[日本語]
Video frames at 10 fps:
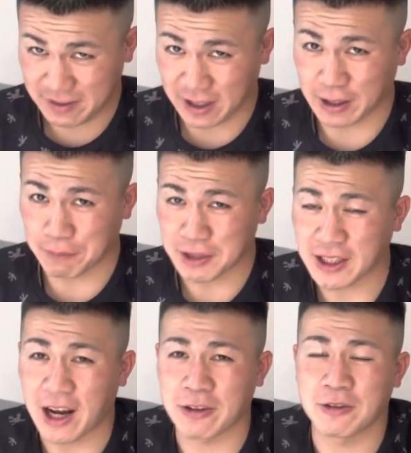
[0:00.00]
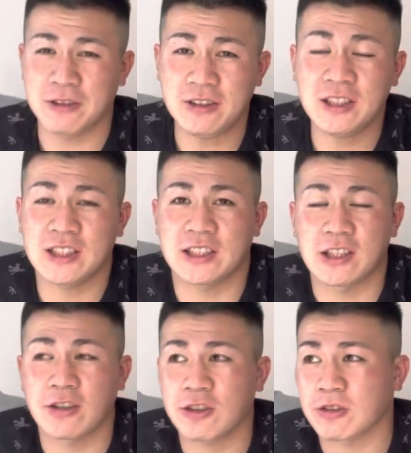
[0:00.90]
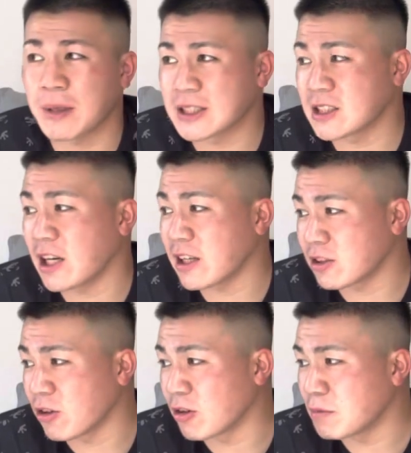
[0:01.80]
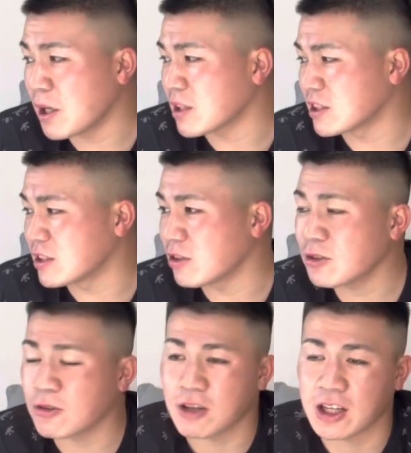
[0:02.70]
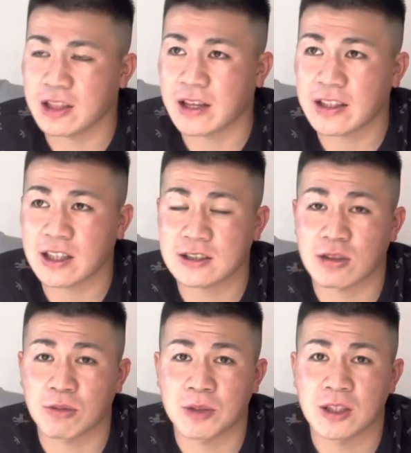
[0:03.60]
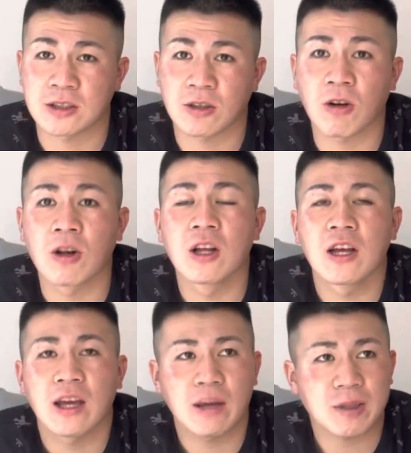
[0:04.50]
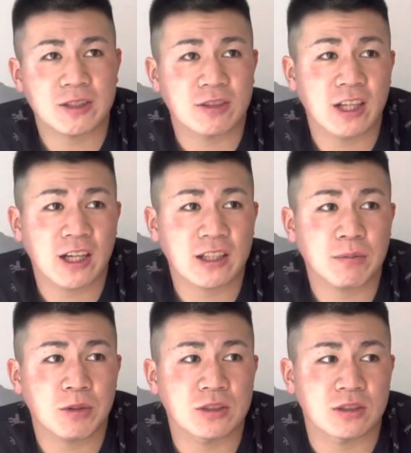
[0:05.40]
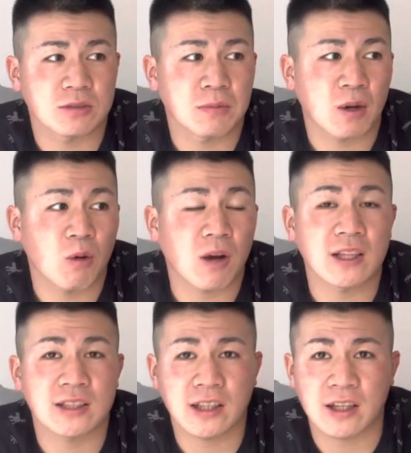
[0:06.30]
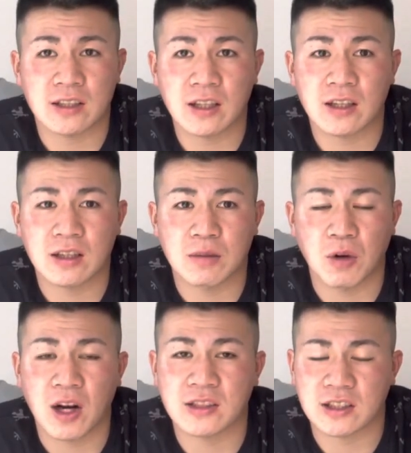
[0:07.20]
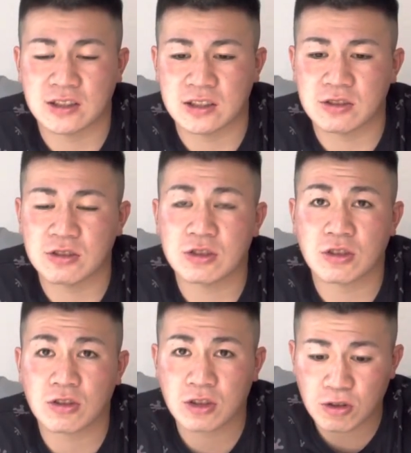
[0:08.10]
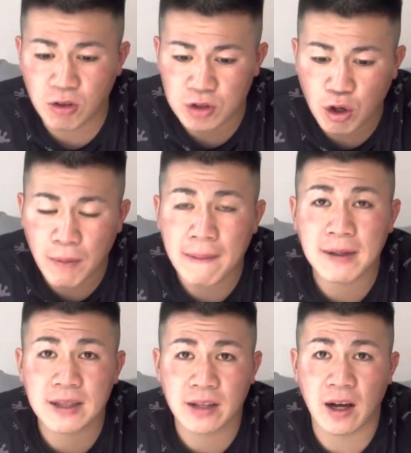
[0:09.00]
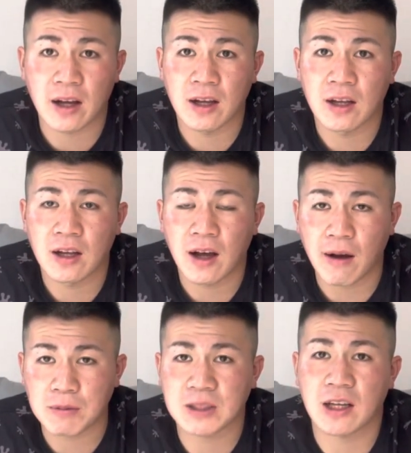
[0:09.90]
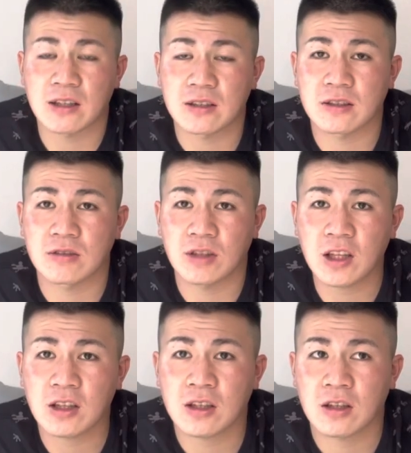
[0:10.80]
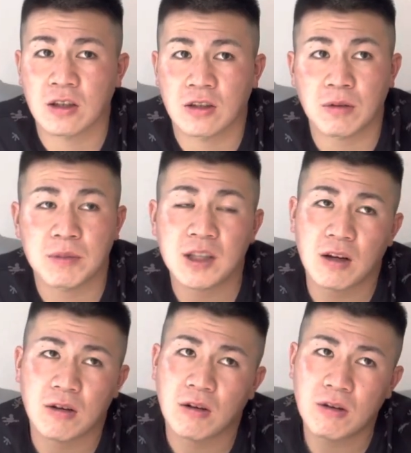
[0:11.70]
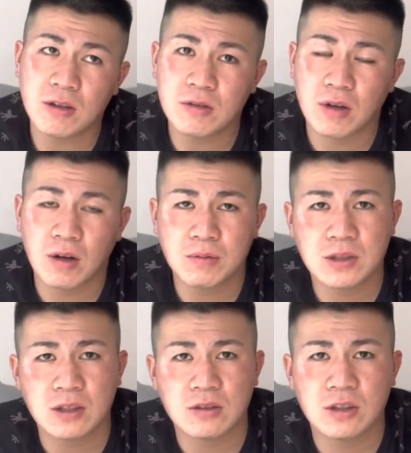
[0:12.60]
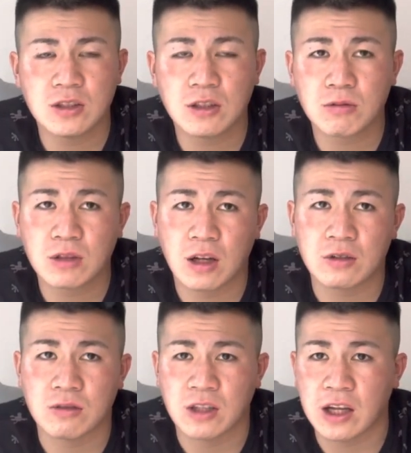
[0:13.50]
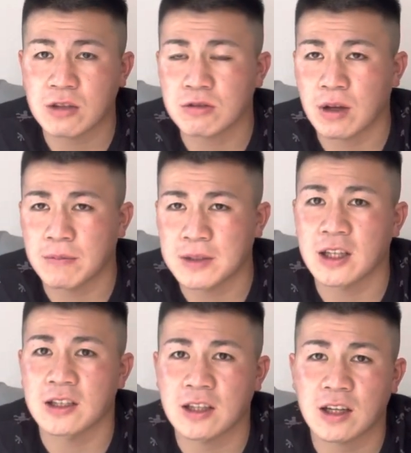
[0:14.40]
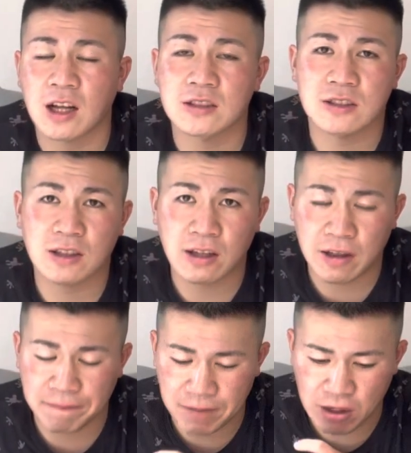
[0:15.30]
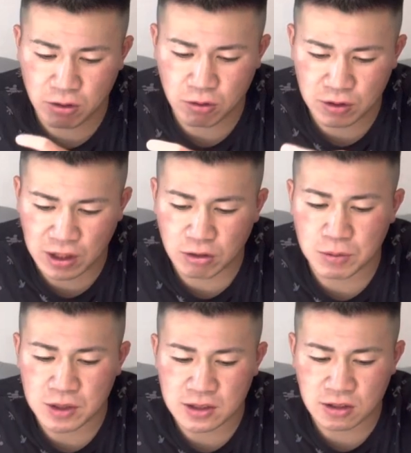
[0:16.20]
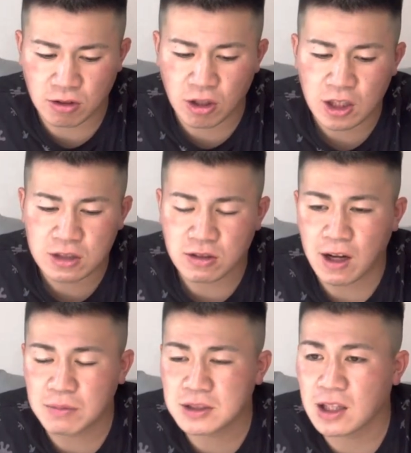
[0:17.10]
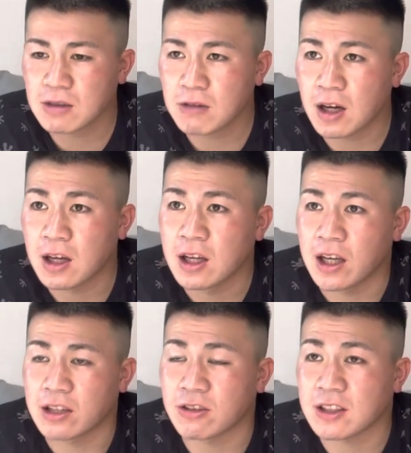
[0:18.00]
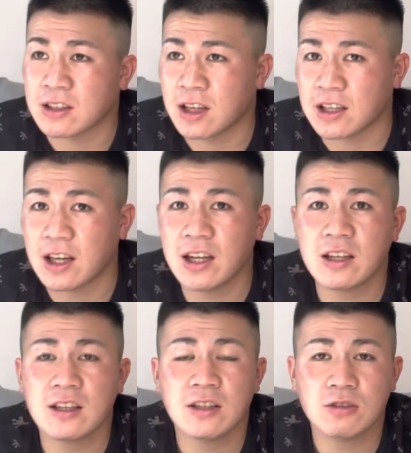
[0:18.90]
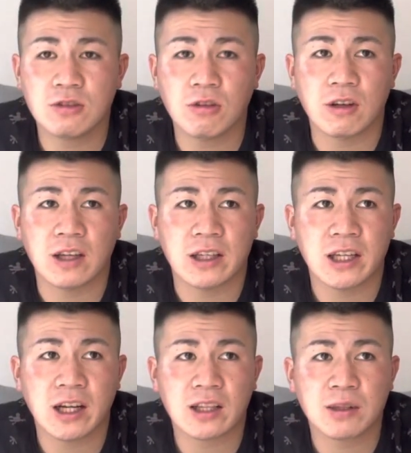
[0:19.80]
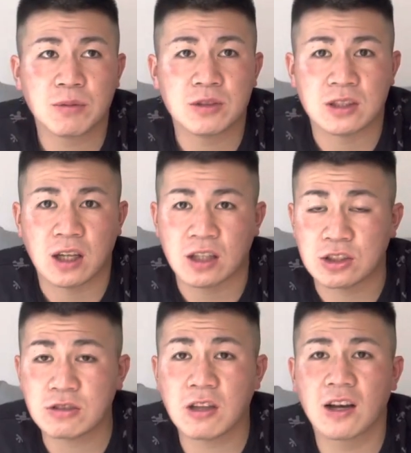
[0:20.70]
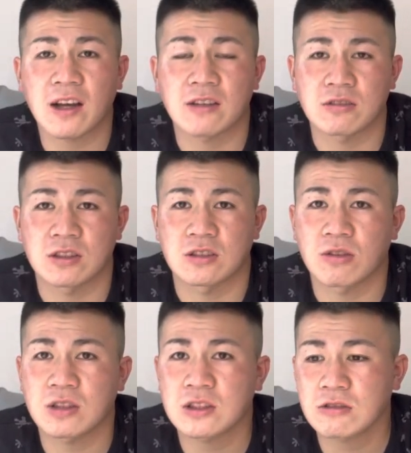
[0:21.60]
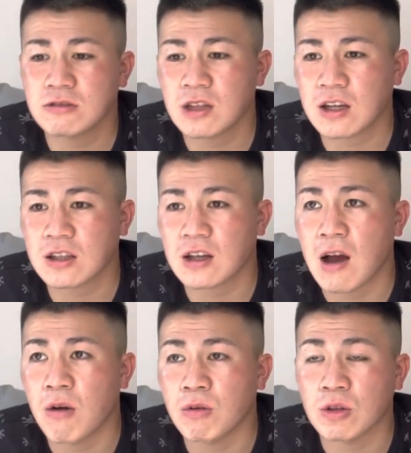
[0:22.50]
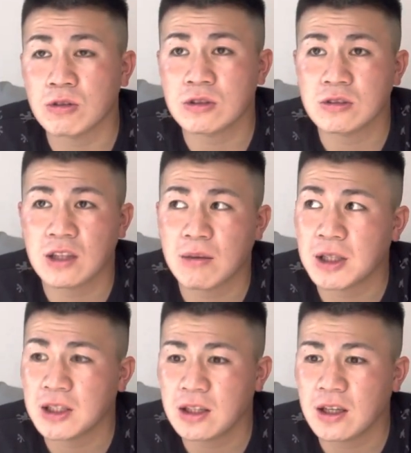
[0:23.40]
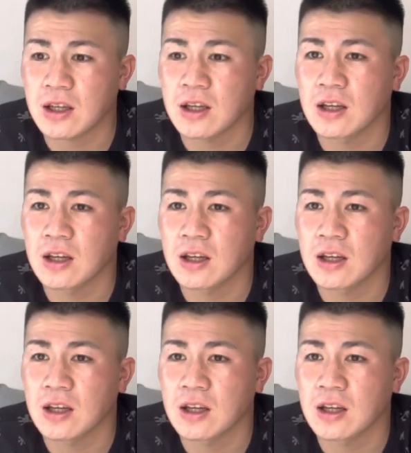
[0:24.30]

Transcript: あ、ップあの、知ってる人とまあ知らない人、まあ知ってる人の方がね、大多数だと思うんですけど、えー、まあその平方ボーイズ、まあ五冠世代ね、もう春夏リング優勝の時の4番バッター、羽生さん、ね。で、みんな、あれ羽生さん、聞いたことあるような、ないような、みたいなね、感じでね、あのー、やと思うんですけど、その羽生さんは、えっとね、経歴で言うと、えー、平方ボーイズから修学館行くんですよ。ほんで、修学館を途中でやめて、